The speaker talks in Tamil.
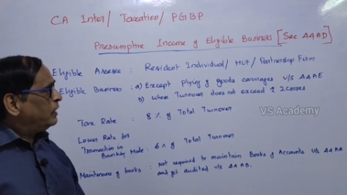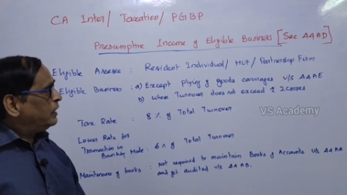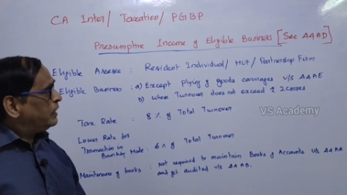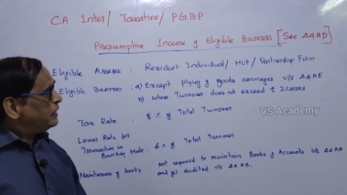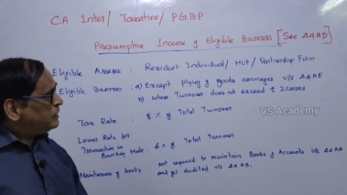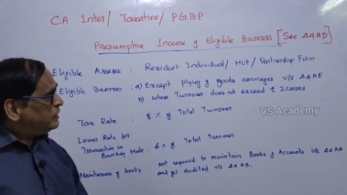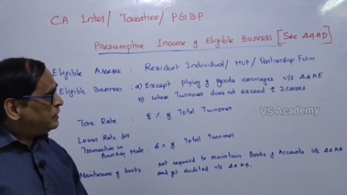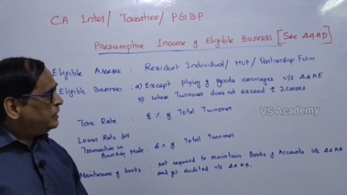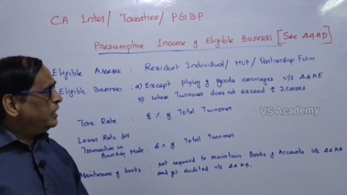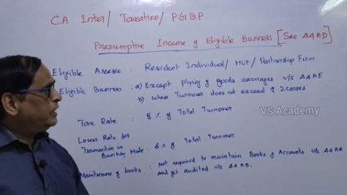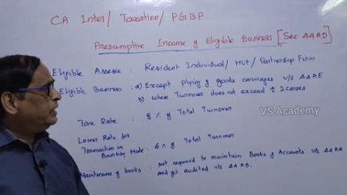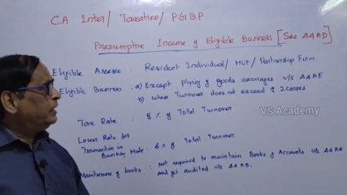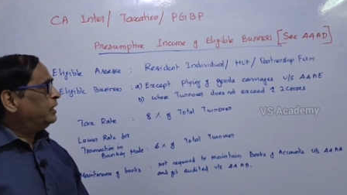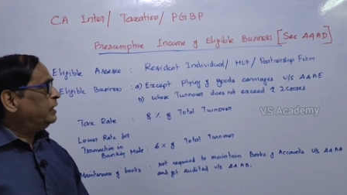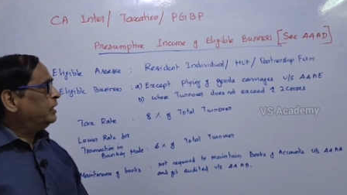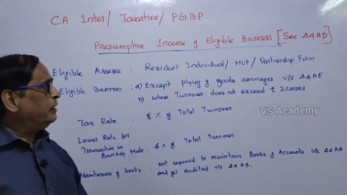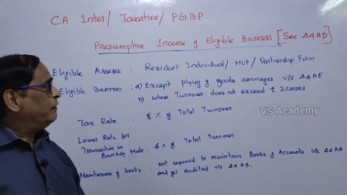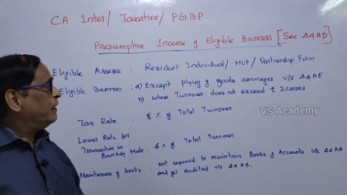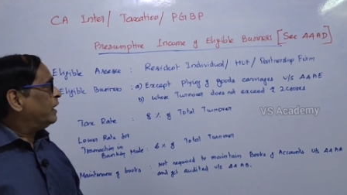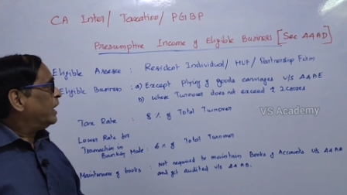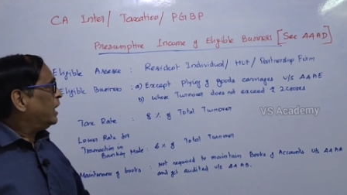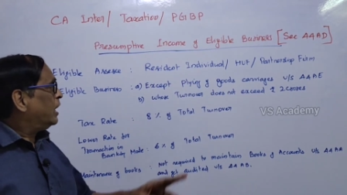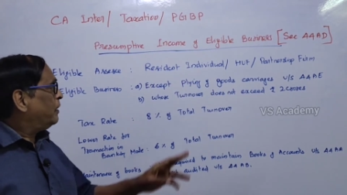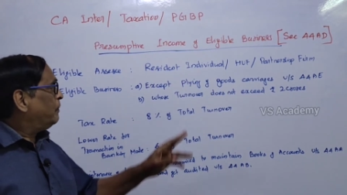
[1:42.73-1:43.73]
ரெசிடென்ட்
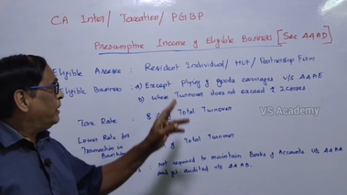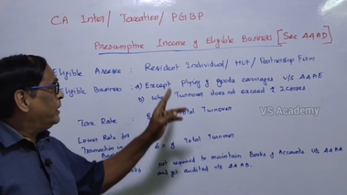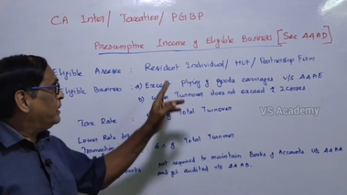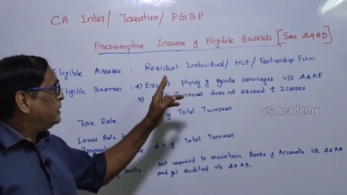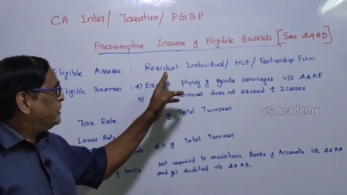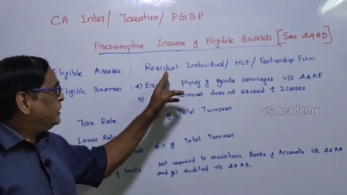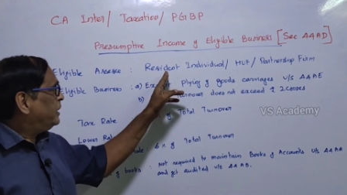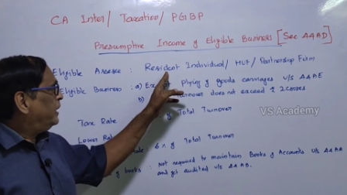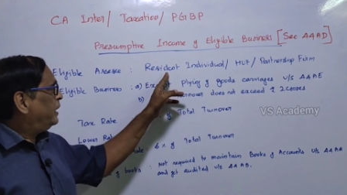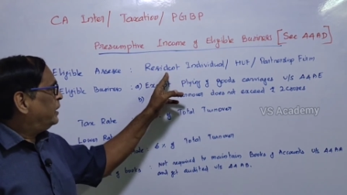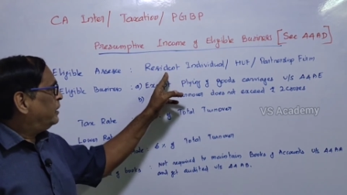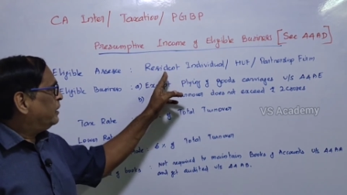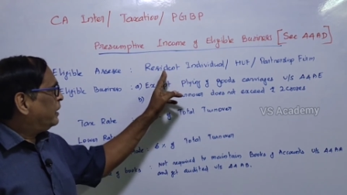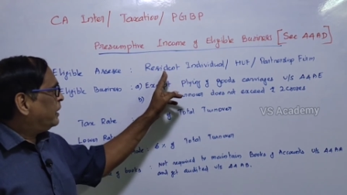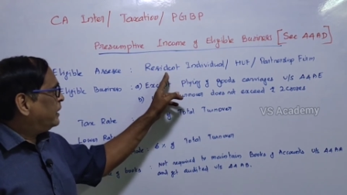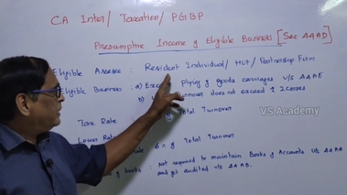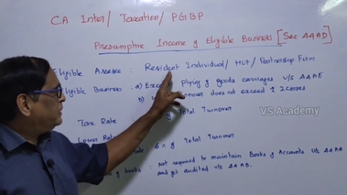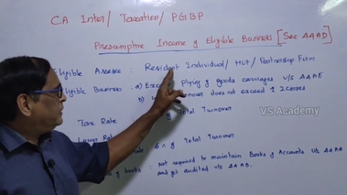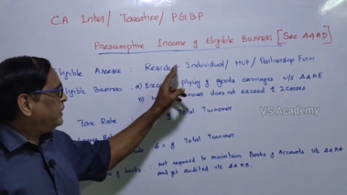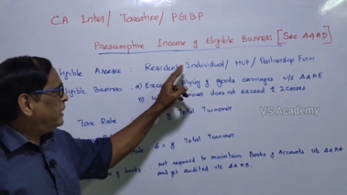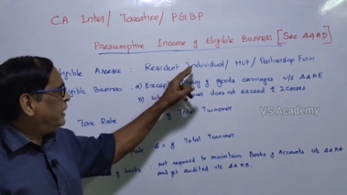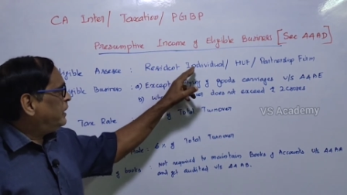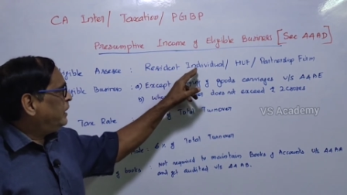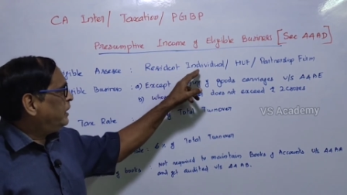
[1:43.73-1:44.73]
இவங்க எல்லாமே ரெசிடென்ட் தான்
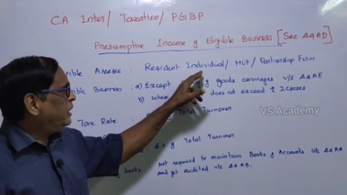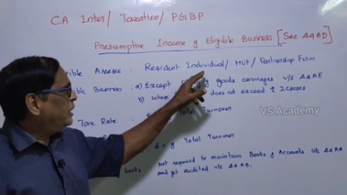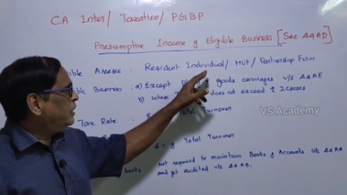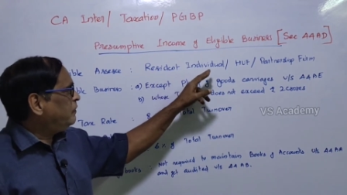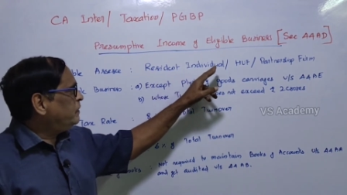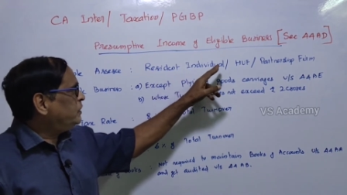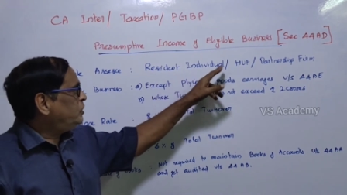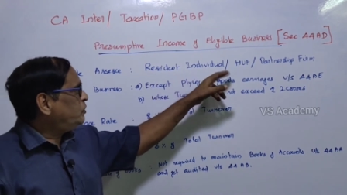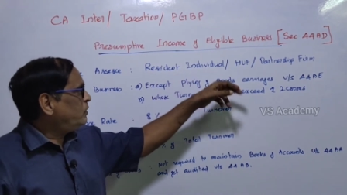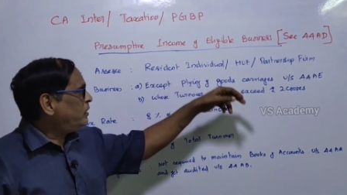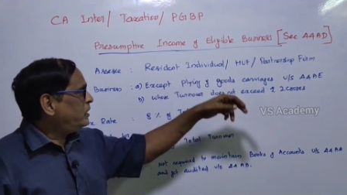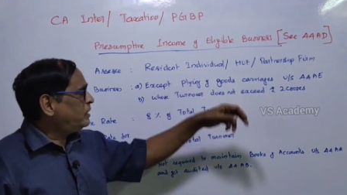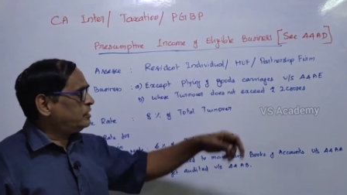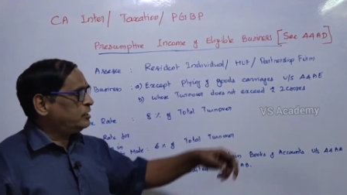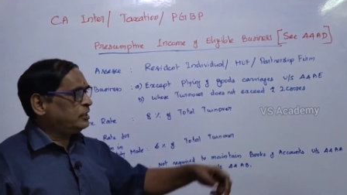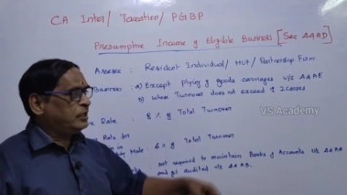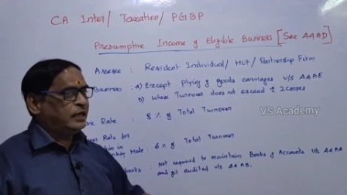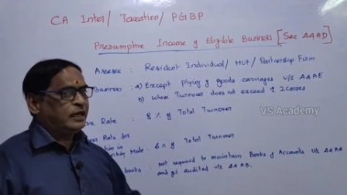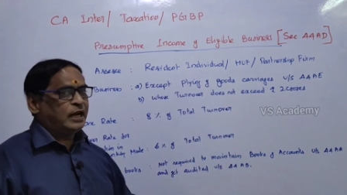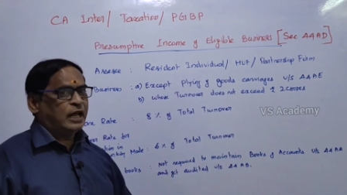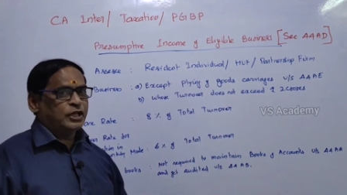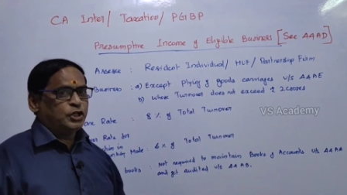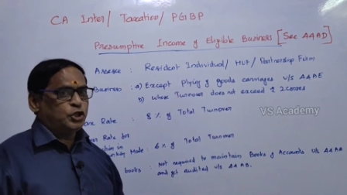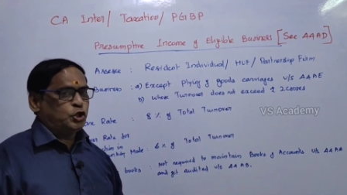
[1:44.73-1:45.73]
ரெசிடென்ட் இண்டிவிஜுவல்
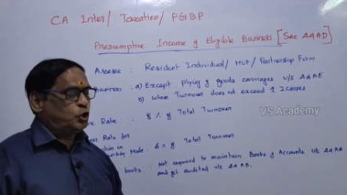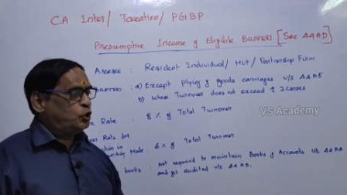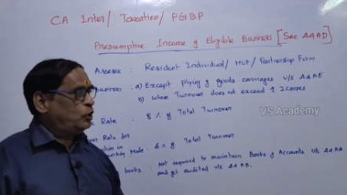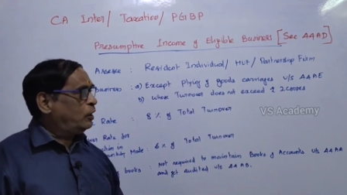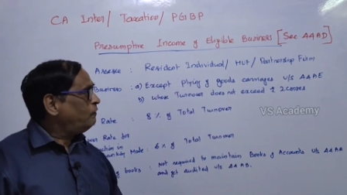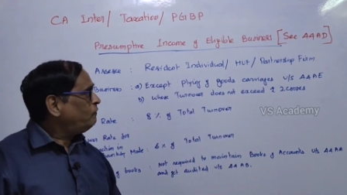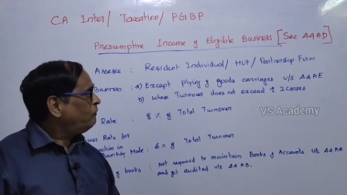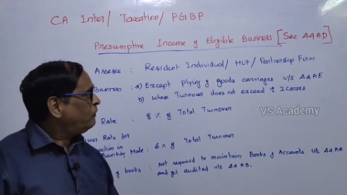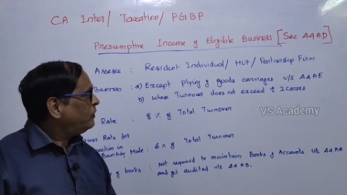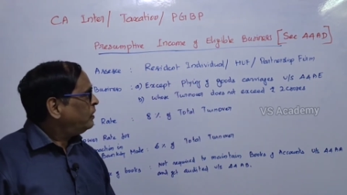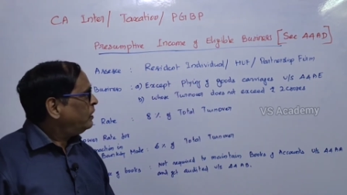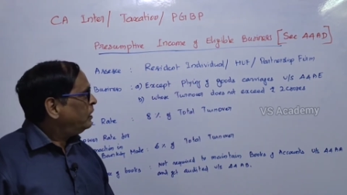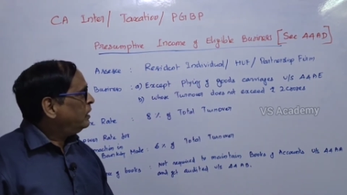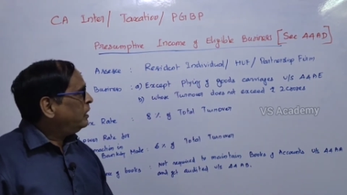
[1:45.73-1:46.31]
ரெசிடென்ட் ஹச்யூஎஃப்